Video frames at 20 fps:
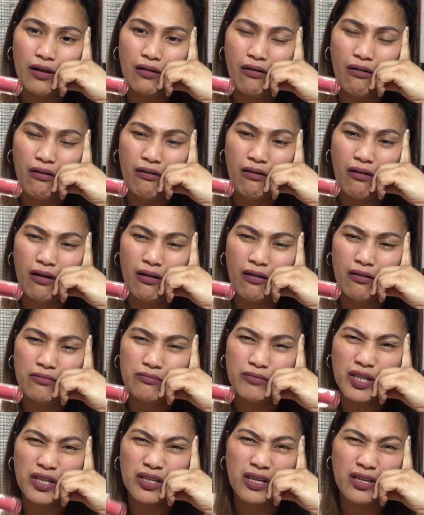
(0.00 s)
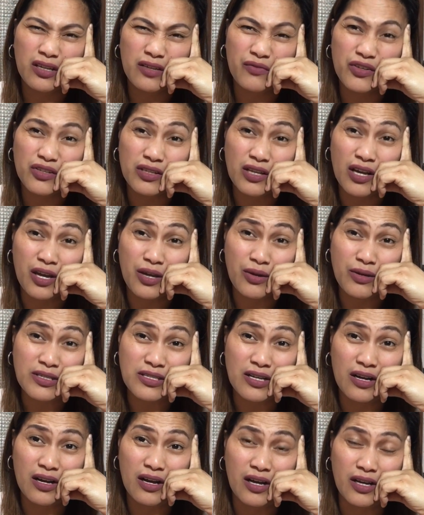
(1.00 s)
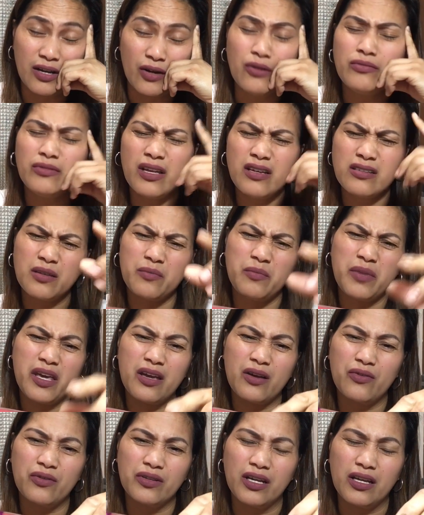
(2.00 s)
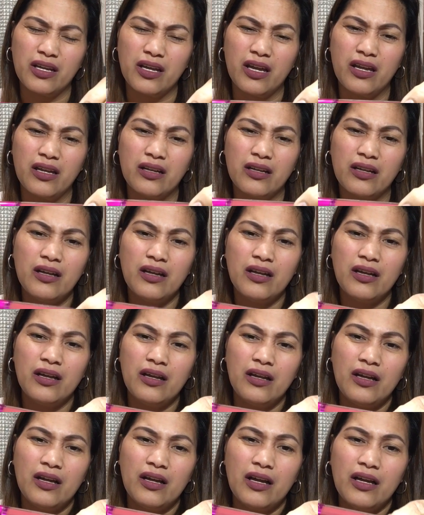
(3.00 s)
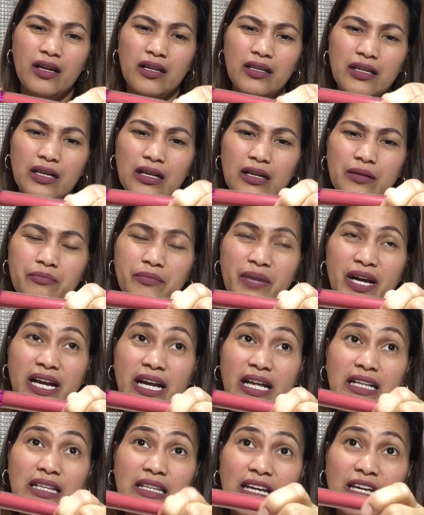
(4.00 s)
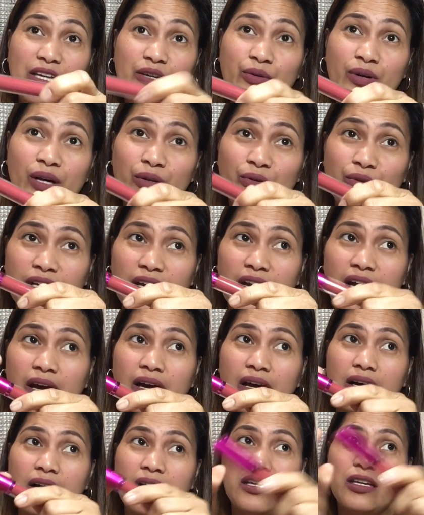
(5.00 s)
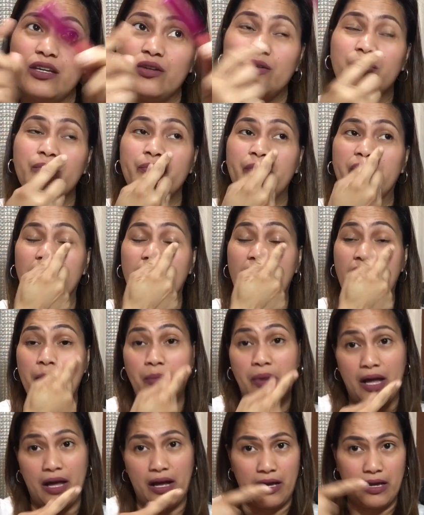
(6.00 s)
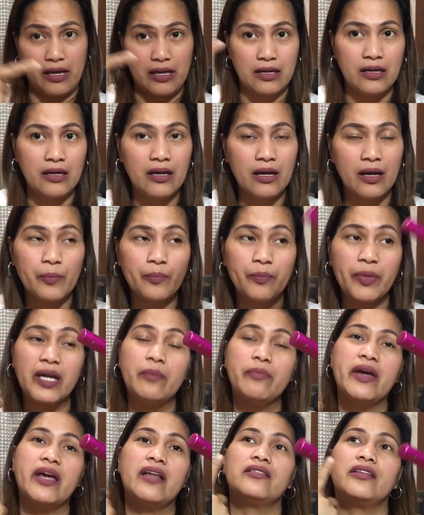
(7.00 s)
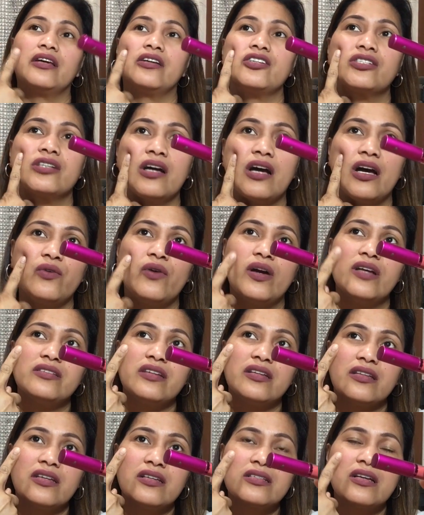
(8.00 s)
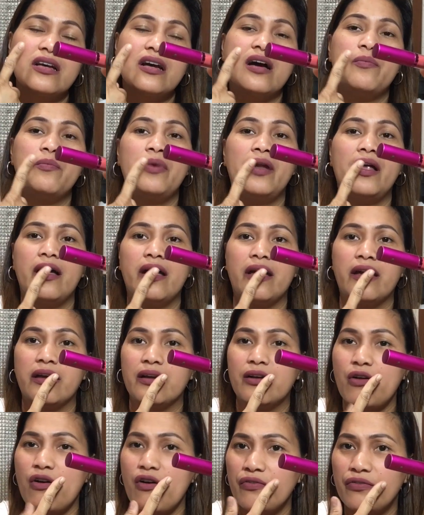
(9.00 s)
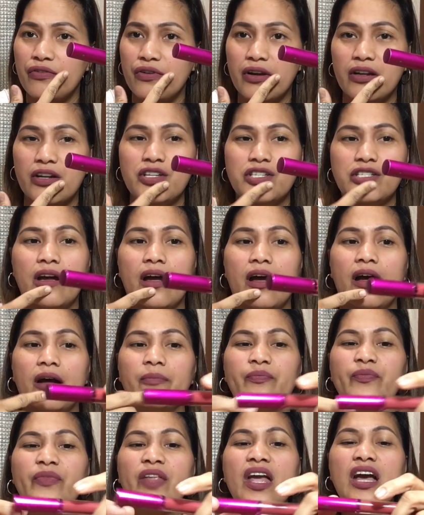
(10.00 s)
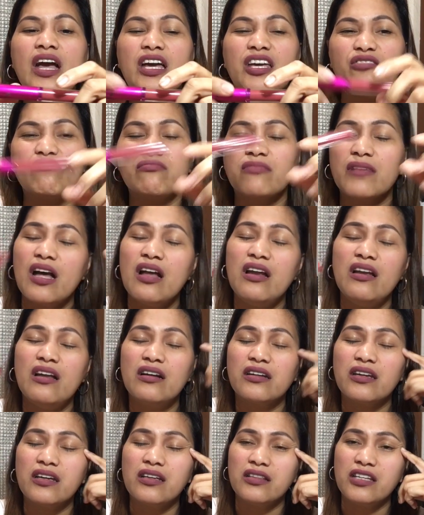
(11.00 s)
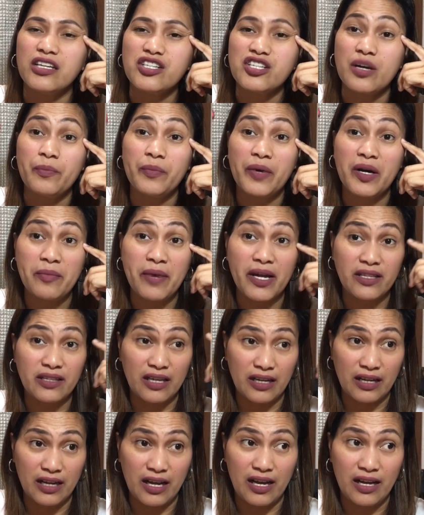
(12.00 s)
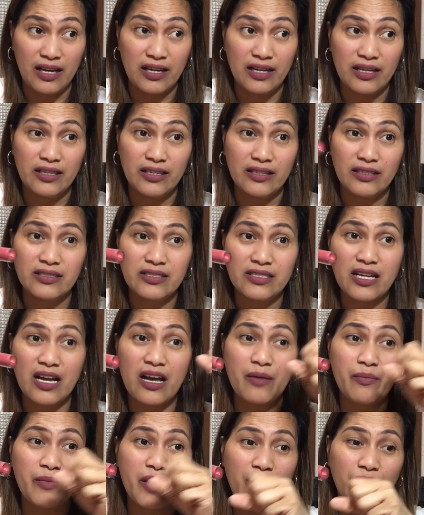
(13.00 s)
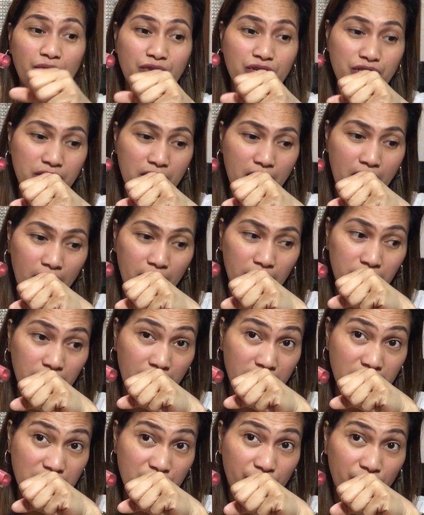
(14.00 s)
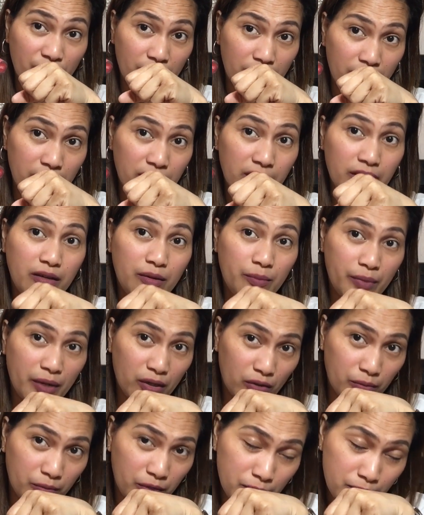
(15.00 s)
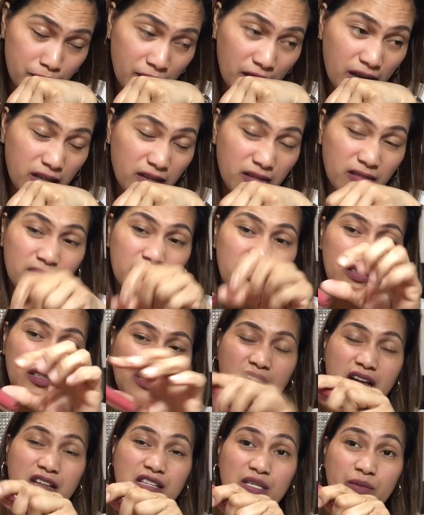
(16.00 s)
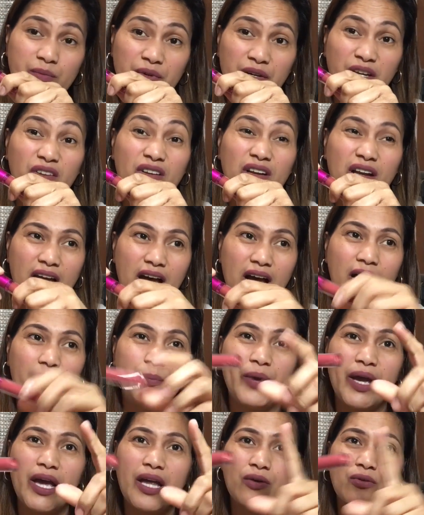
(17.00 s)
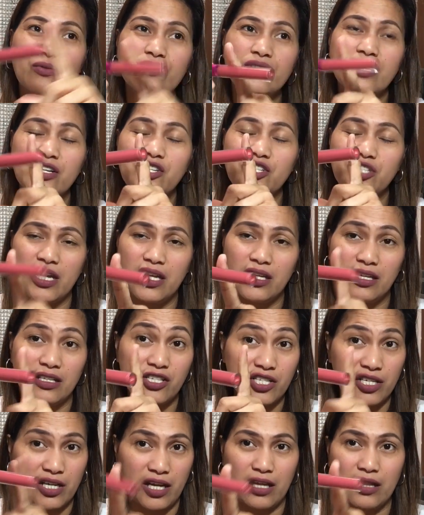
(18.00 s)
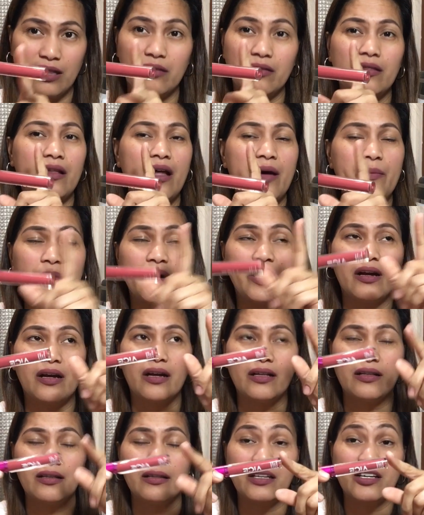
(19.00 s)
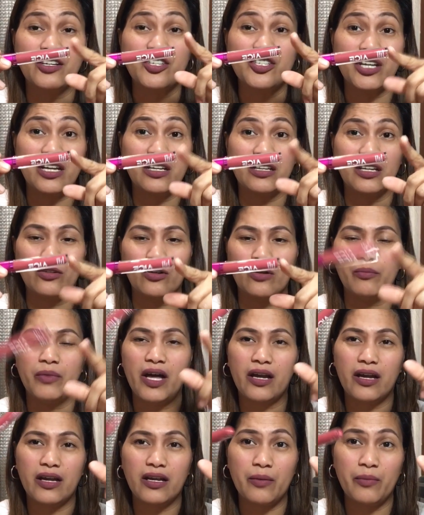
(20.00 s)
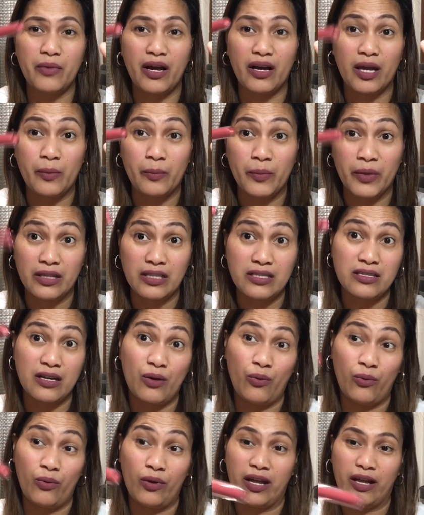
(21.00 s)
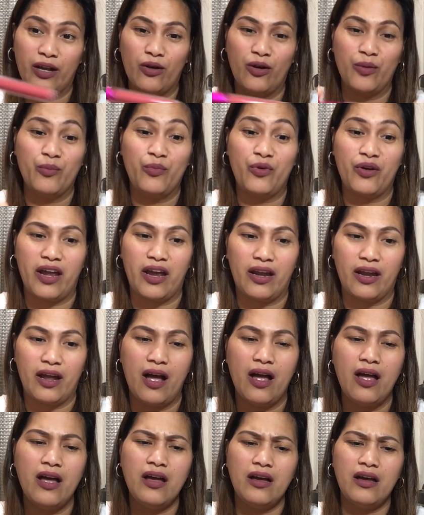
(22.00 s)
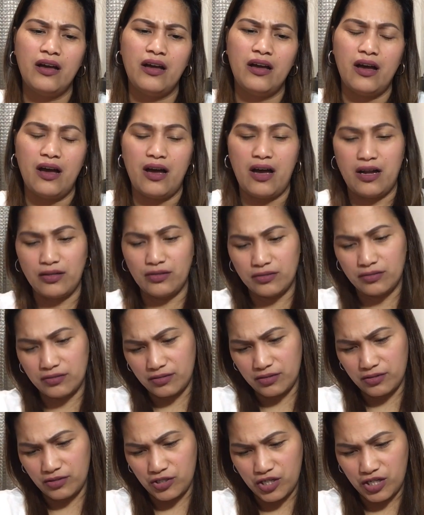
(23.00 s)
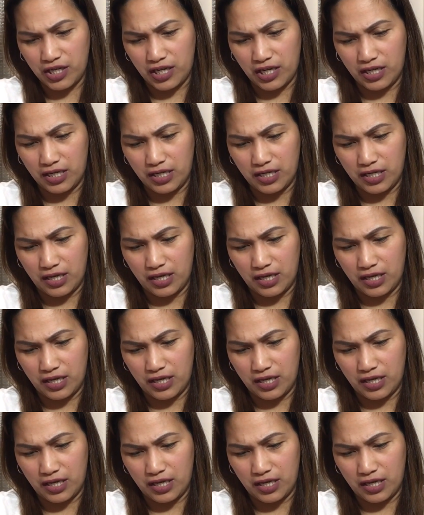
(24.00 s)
o magre-review tayo isang araw, or sabihin ko na rin, maganda yung ano niya, yung pag-apply, pigmented siya, yung as in isang apply, cover na siya. Yun nga lang, hindi siya pang matagalan. Saka meron siyang transfer. Pag uminom ka, yun, transfer, yun lang. Pero kung sa shade at shade, napakaganda ng shade nito. Bagay na bagay pati sa kulay ko, ang morena. Anong shade